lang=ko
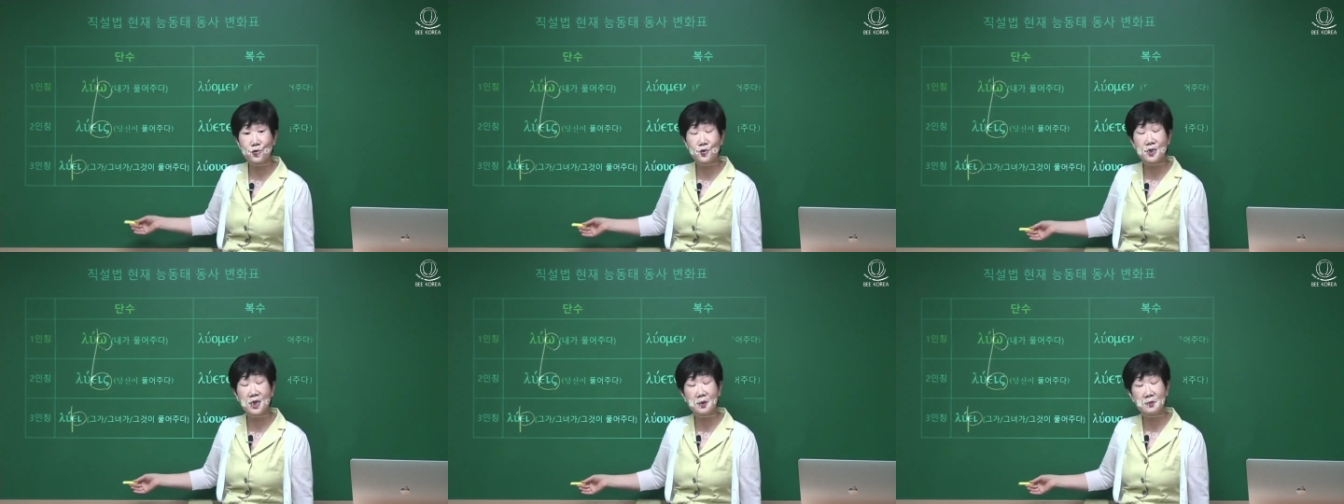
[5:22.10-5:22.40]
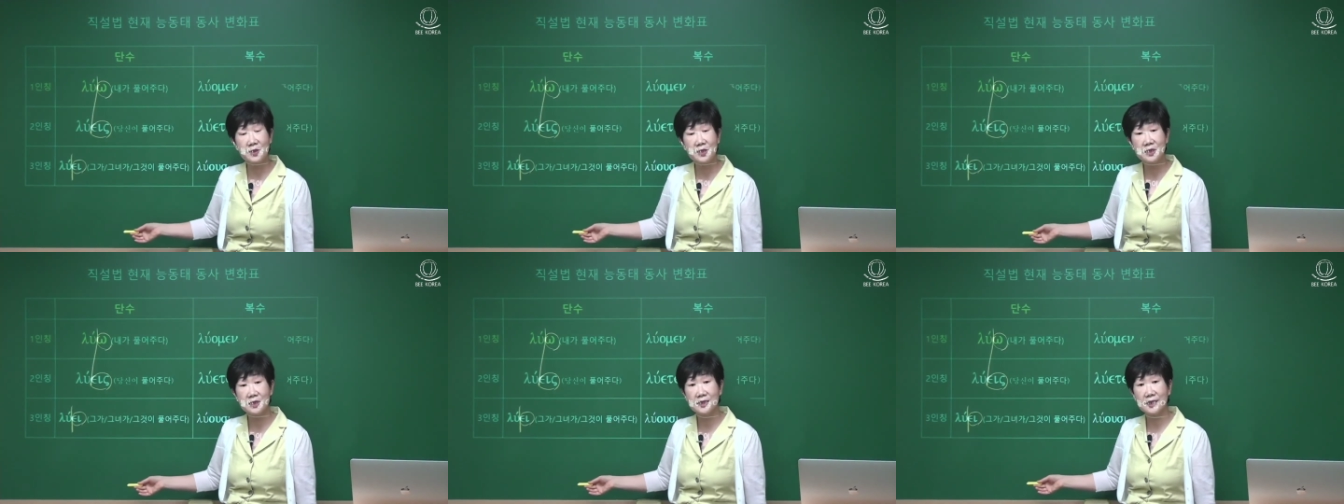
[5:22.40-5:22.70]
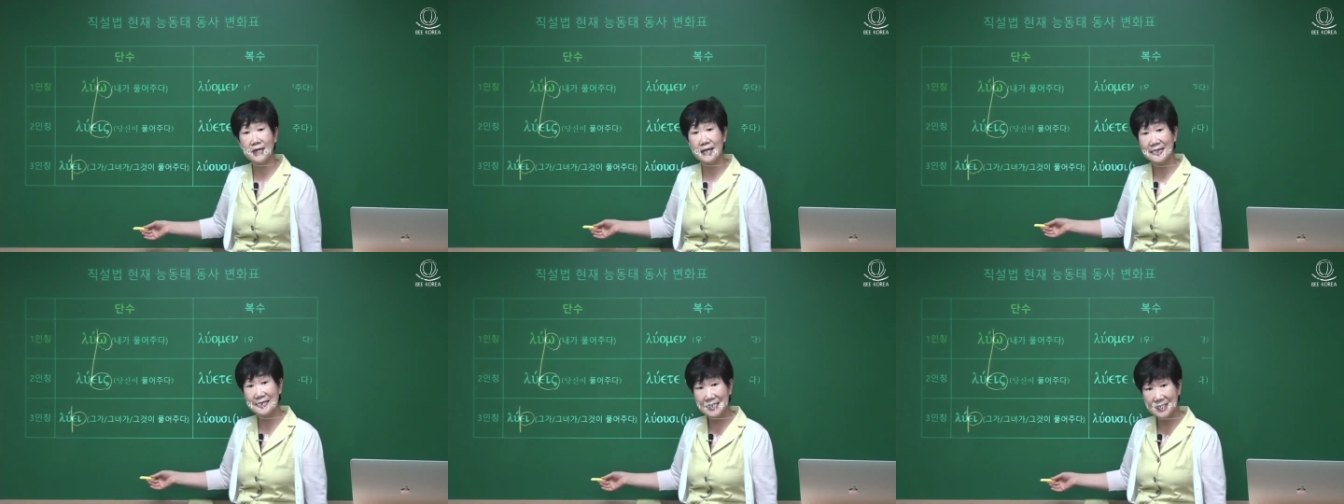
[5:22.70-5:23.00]

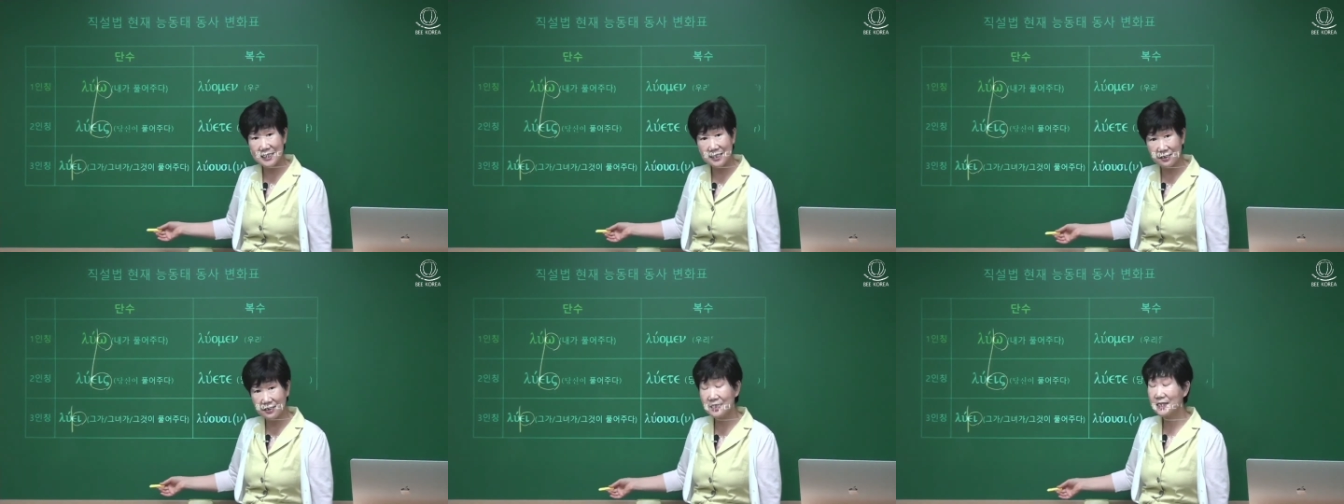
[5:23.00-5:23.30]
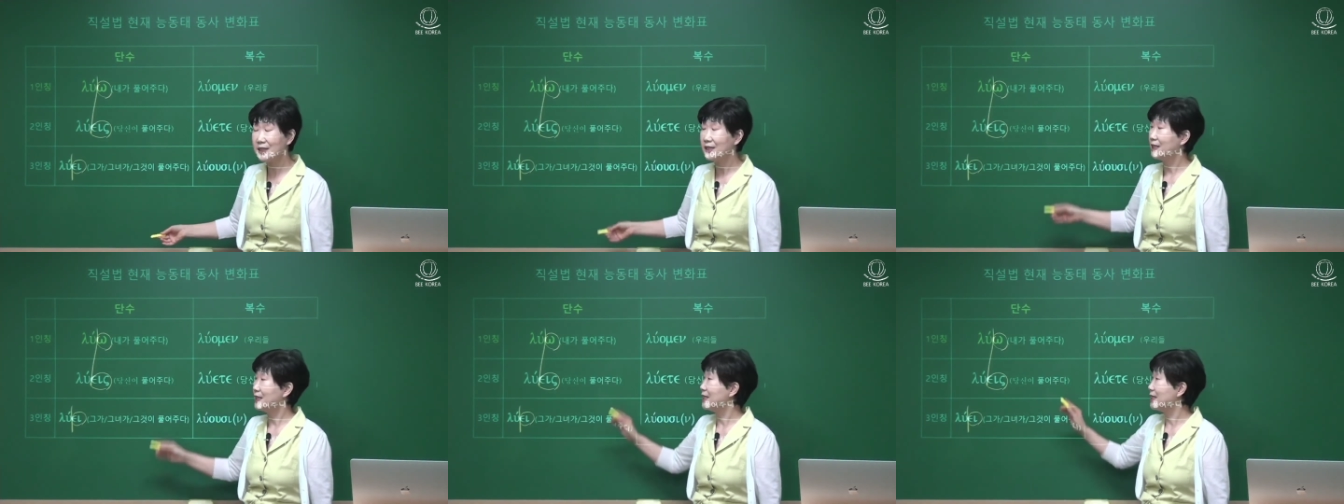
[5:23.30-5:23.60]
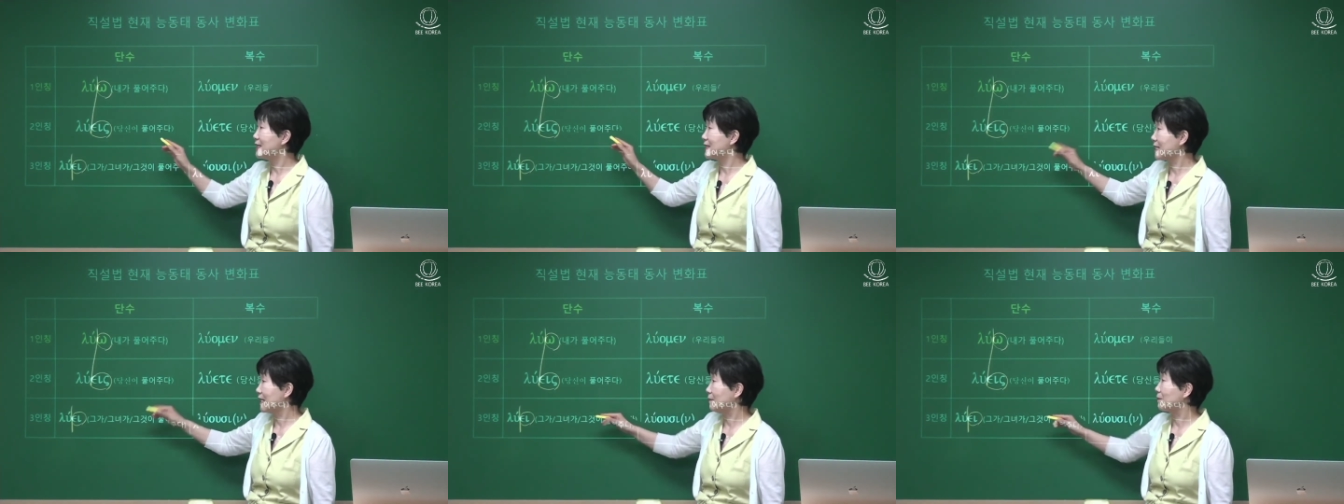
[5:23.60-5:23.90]
3인칭까지의 1,
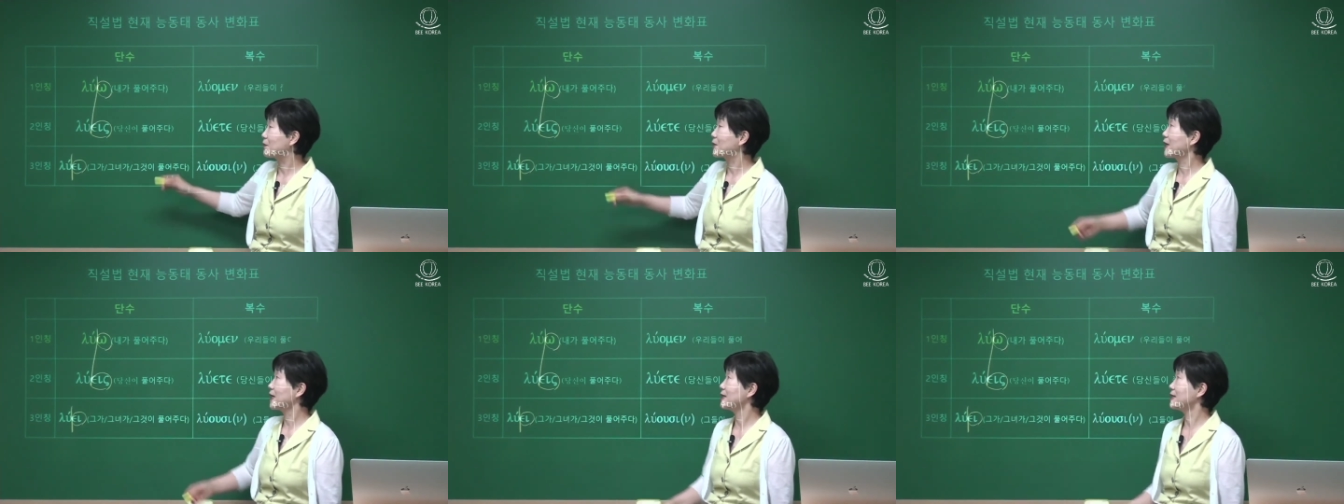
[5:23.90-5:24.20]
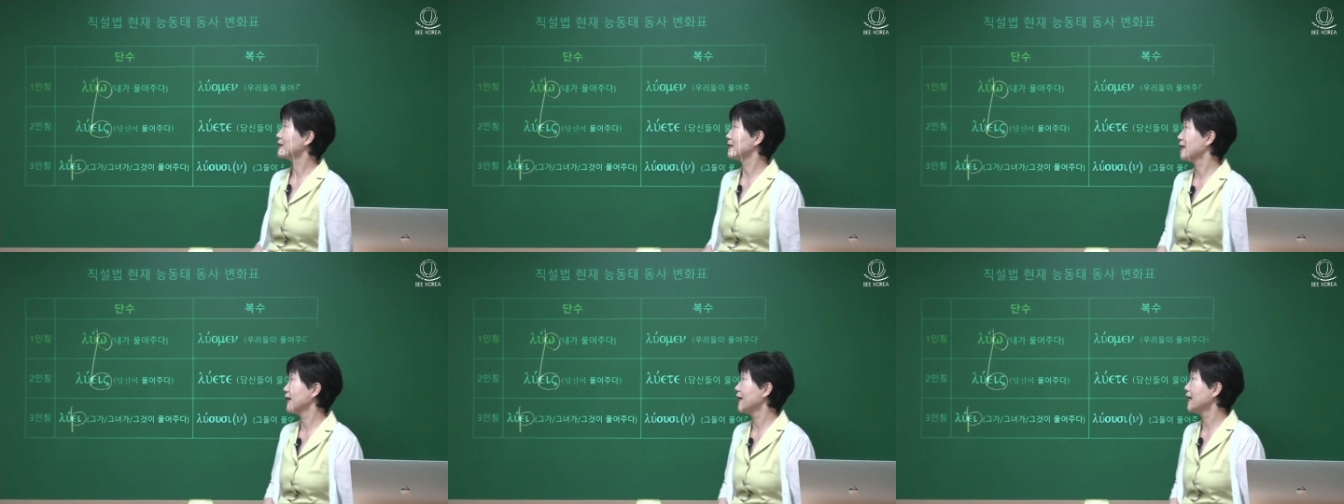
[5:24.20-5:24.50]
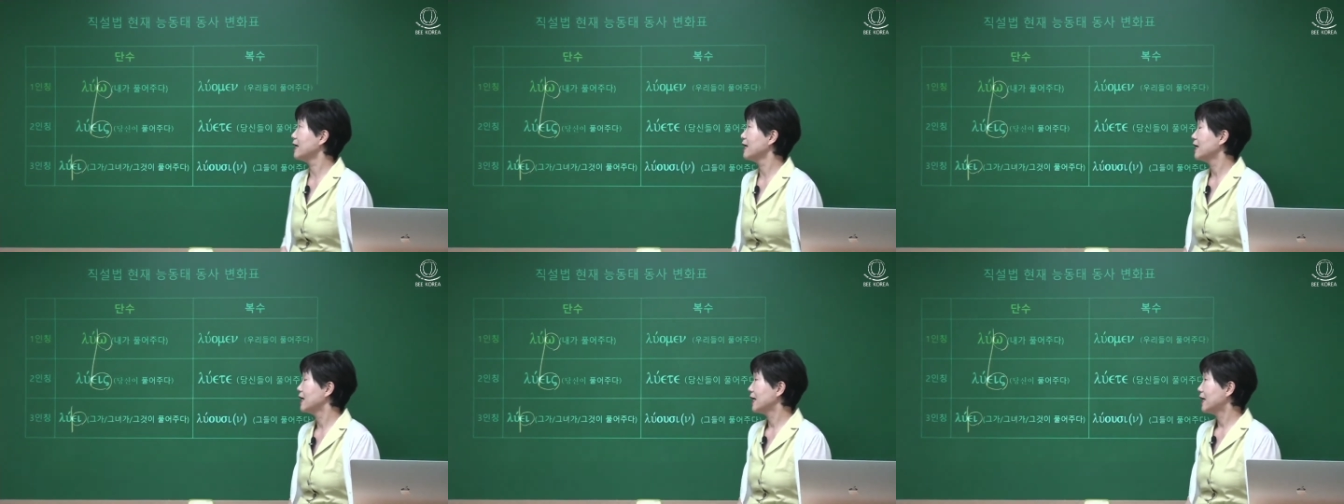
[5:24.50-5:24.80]
2, 3까지의